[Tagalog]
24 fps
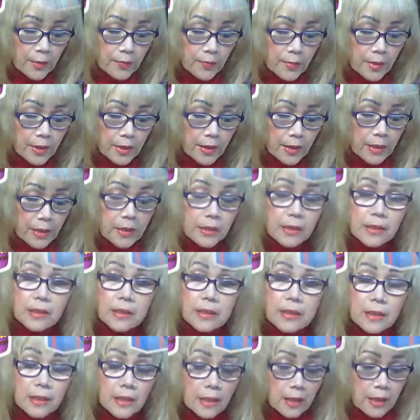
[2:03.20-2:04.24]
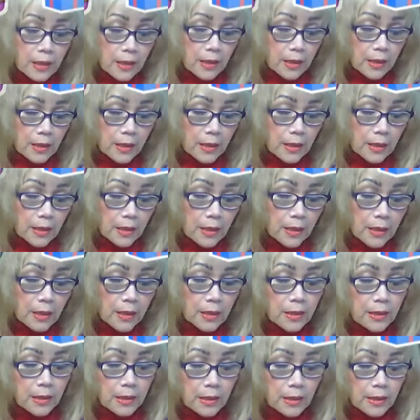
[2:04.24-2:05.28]
MD, uh, ah,
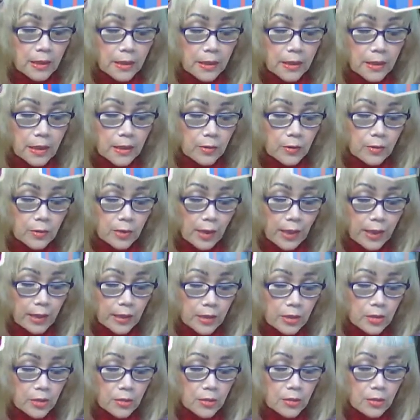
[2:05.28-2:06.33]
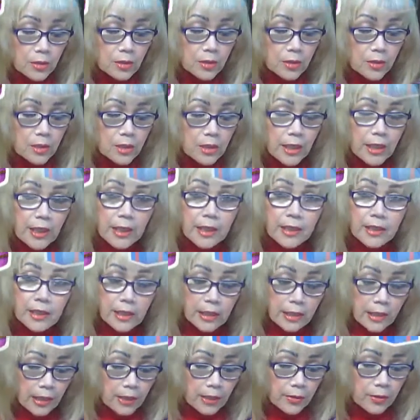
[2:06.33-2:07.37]
Herrero Ryerson, Jay
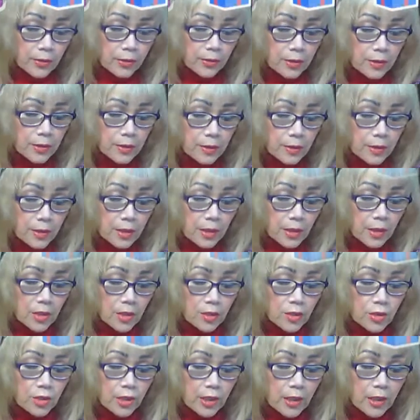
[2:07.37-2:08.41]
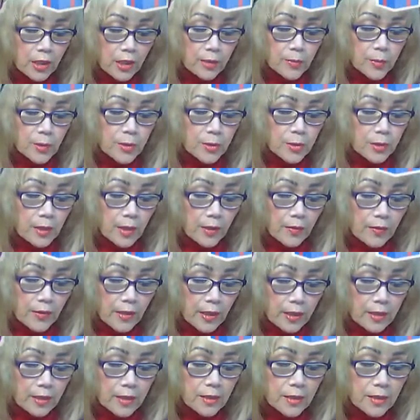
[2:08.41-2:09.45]
Herrero, Jake Emerson
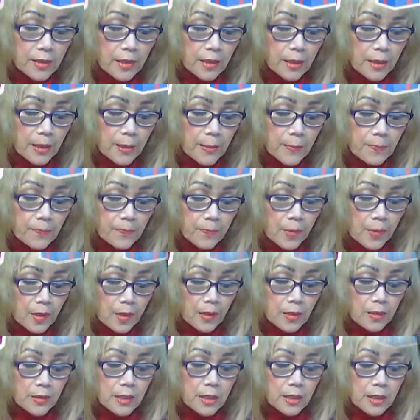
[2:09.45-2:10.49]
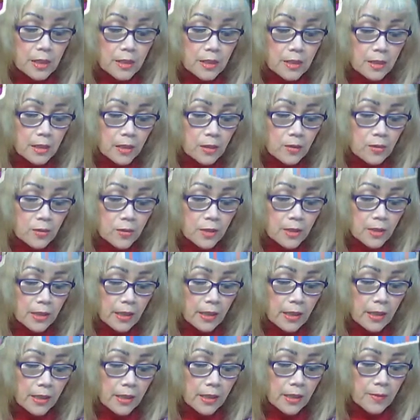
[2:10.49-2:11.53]
Atienza, Regine San
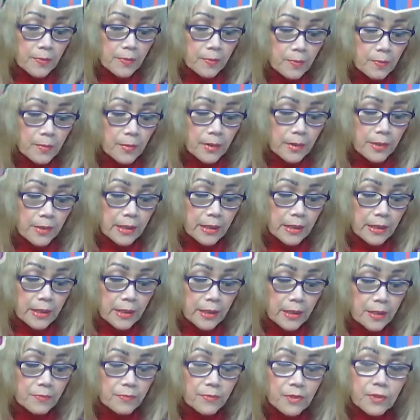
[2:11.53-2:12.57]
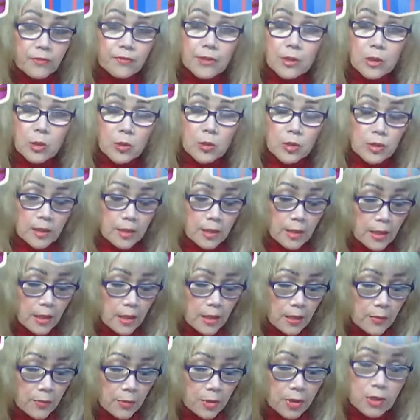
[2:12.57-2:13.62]
Jose, Marie
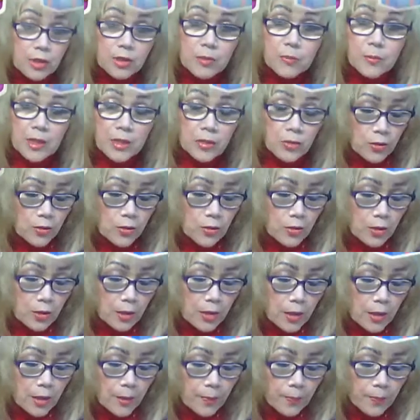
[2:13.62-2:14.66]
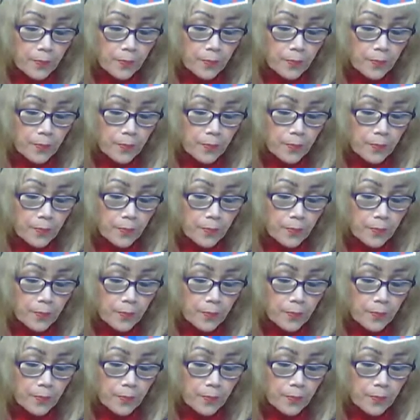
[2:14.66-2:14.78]
Bifinosa, which is my sister,